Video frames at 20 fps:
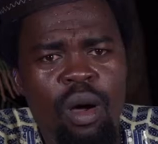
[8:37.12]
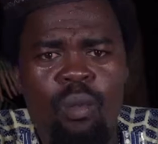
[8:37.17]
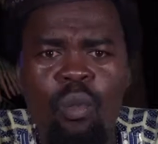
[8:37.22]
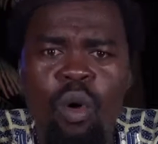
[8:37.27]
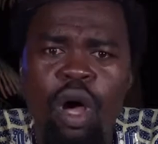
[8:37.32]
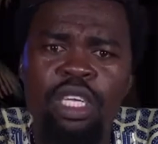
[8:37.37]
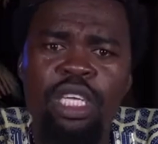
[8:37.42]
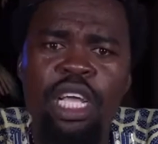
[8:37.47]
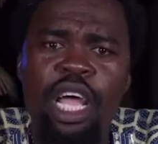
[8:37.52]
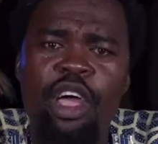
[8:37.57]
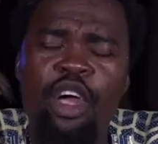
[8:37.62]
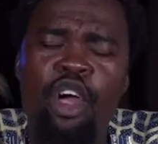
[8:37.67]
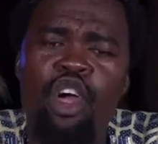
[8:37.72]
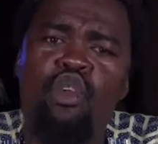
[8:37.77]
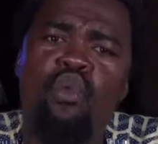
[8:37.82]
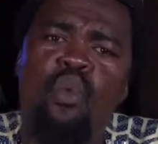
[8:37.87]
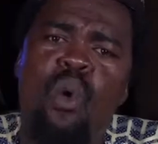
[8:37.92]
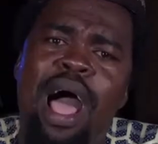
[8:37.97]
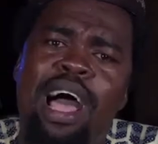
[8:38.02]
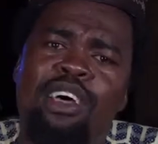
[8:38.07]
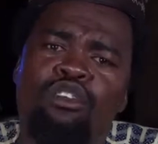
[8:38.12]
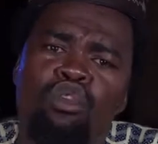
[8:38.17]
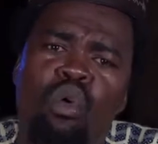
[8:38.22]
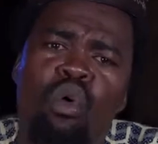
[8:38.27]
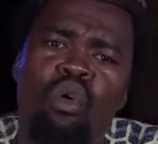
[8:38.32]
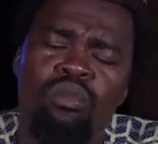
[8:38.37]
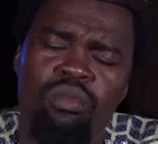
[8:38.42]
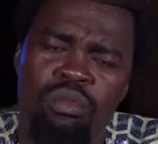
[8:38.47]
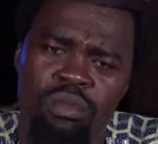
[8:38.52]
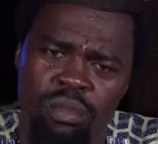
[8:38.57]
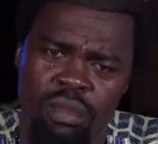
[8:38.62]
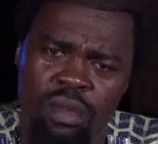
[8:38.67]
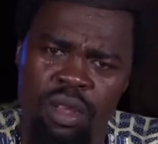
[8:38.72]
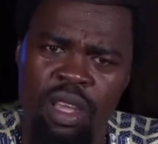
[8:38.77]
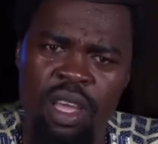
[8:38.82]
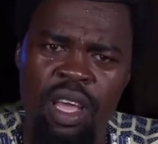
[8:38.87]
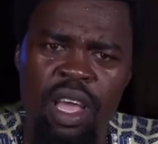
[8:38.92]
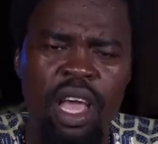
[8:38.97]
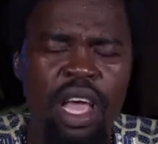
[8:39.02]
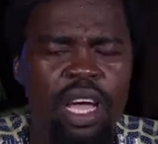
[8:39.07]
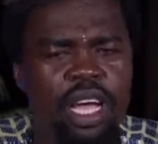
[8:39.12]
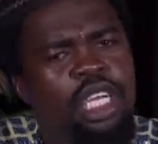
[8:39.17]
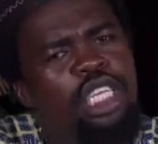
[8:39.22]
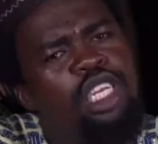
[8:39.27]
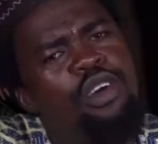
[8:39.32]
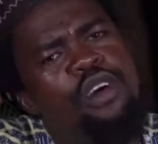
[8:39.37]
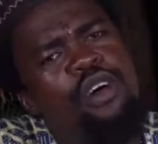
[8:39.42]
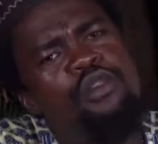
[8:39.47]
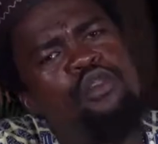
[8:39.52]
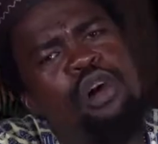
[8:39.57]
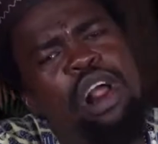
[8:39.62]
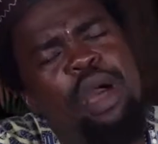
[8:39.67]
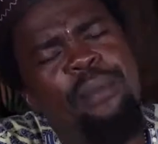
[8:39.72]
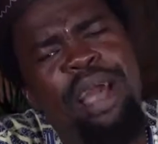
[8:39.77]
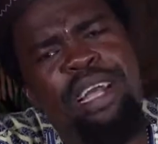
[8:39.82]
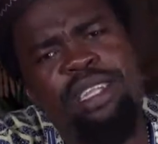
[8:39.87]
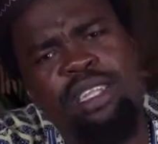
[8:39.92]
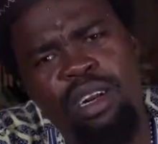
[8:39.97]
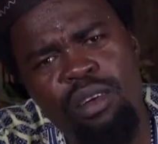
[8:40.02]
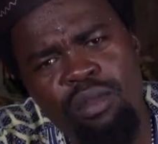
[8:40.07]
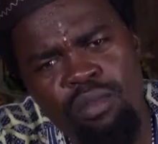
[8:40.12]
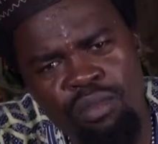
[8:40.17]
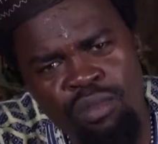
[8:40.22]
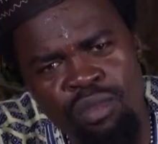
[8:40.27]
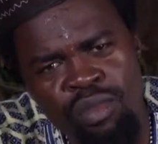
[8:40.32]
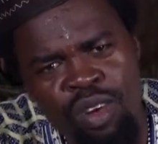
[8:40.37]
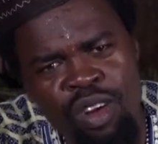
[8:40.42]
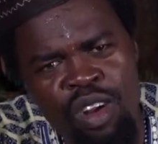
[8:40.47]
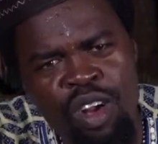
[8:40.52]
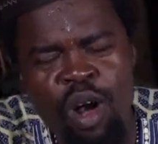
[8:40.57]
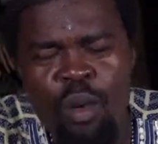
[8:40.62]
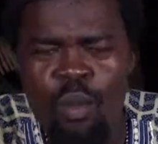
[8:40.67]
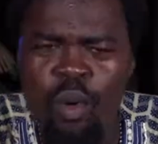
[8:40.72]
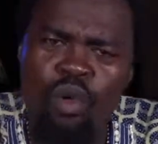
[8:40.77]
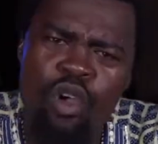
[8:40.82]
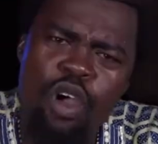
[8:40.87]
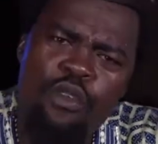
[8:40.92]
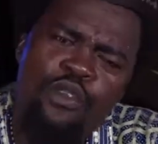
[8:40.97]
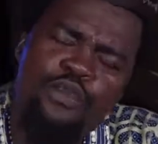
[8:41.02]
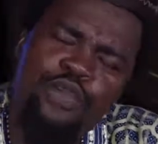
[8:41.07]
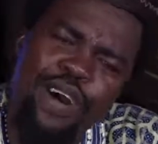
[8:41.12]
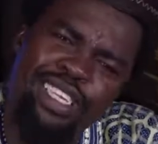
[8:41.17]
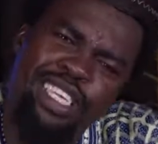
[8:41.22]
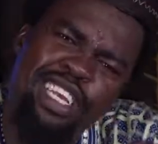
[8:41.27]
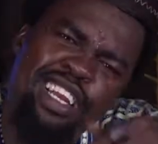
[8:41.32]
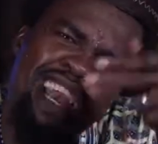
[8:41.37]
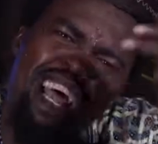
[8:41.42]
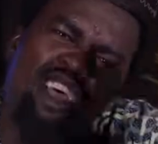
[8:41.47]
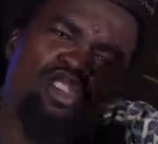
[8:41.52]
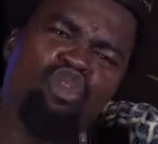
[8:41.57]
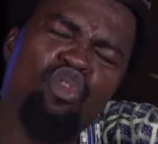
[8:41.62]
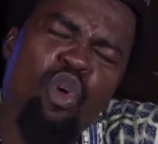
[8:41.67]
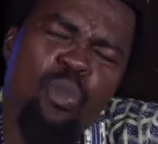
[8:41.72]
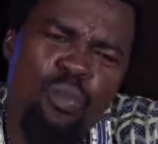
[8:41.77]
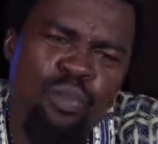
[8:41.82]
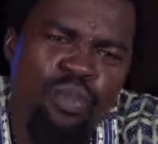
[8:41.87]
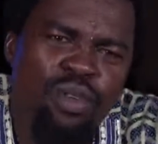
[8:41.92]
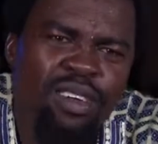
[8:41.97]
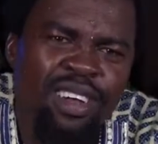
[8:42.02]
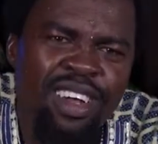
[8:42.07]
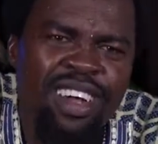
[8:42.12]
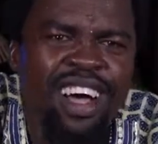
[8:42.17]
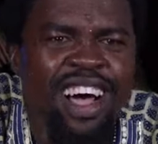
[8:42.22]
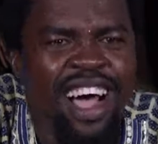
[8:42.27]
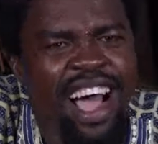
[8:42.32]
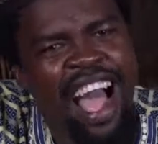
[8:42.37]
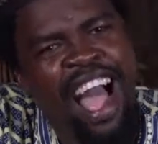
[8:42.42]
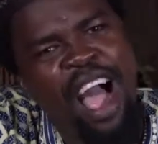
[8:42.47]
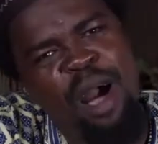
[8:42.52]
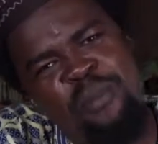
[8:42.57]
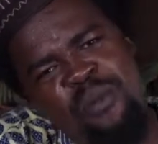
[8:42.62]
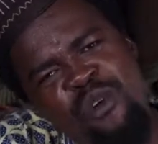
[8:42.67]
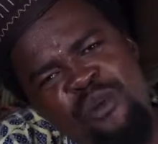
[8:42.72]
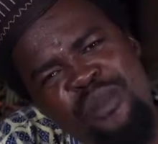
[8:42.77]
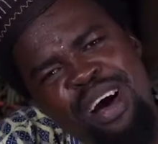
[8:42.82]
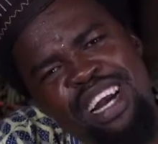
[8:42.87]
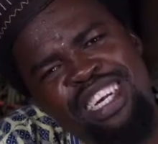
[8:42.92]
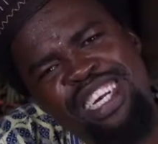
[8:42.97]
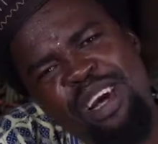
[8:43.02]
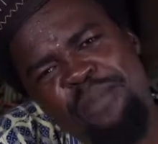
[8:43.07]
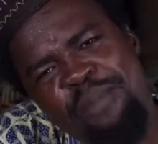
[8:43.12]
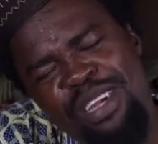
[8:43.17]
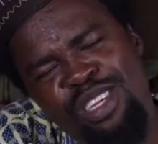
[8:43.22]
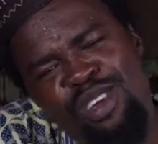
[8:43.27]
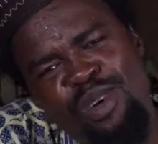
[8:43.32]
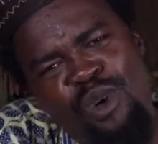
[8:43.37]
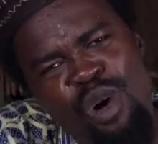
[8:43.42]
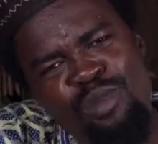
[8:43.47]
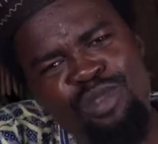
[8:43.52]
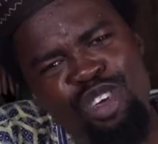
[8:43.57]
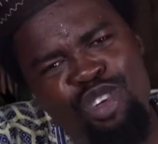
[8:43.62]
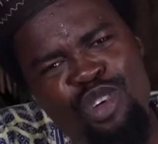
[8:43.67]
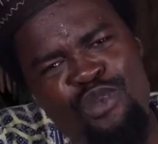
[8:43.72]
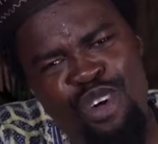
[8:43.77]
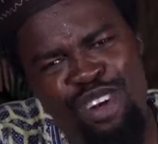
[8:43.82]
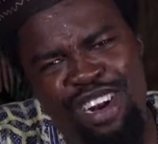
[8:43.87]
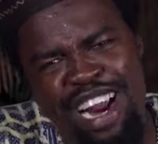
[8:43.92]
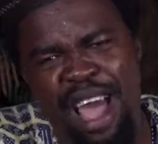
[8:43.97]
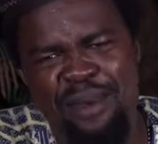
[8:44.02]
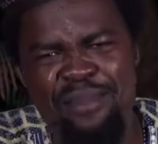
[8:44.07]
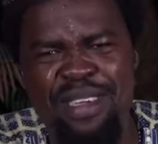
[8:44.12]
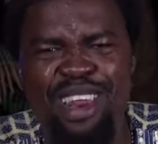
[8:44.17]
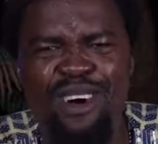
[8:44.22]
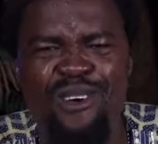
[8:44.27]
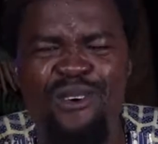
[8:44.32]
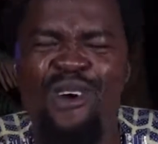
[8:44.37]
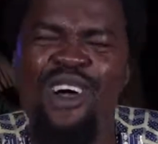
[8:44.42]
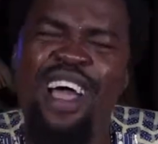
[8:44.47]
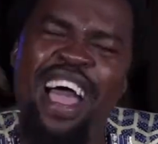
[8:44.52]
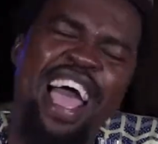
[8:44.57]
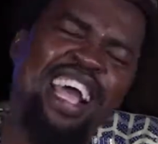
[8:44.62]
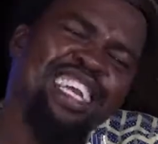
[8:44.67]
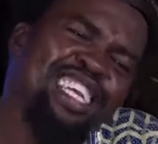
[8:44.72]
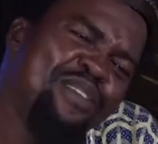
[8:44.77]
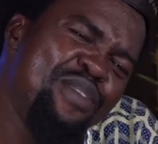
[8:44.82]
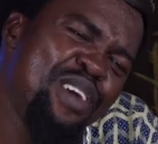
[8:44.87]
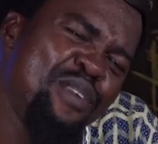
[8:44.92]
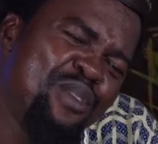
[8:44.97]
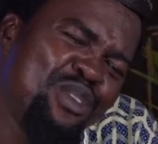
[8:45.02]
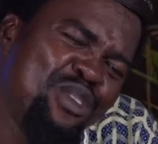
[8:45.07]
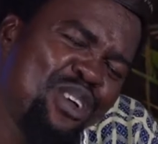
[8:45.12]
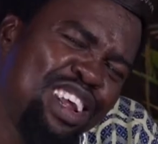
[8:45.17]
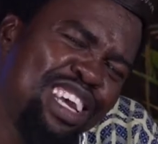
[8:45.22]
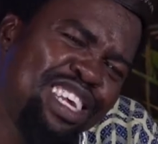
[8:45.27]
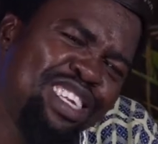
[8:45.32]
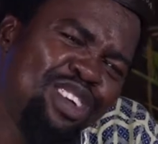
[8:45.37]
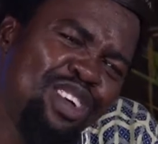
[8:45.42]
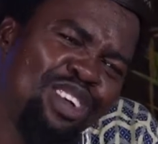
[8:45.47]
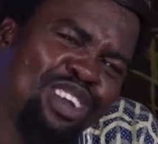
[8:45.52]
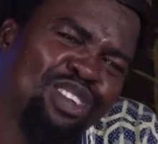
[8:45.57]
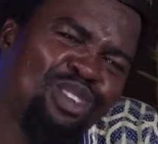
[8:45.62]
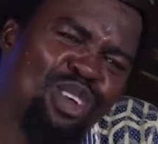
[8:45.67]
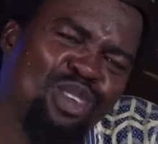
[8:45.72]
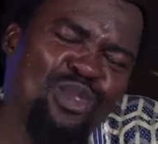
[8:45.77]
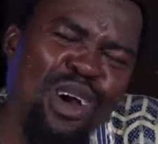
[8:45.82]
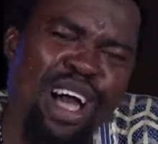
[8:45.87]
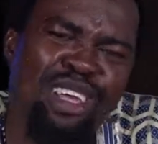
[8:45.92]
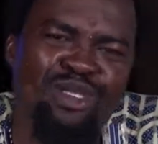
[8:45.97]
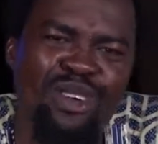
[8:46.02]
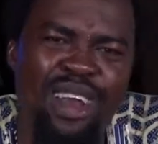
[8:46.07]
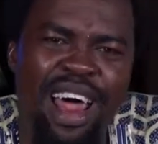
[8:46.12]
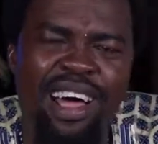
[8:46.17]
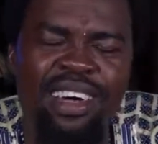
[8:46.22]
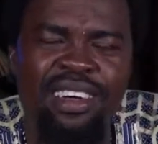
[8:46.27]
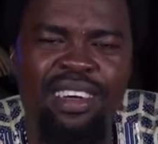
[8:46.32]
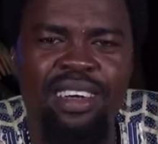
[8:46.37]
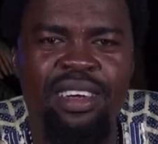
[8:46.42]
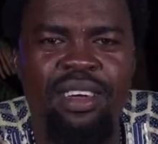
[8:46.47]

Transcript: moi j'ai un oiseau que je vais vous remettre pour que vous fassiez de la soupe ah, pour manger, parce que comme je suis votre ami là eh, je viens vous donner ce, cet oiseau-là.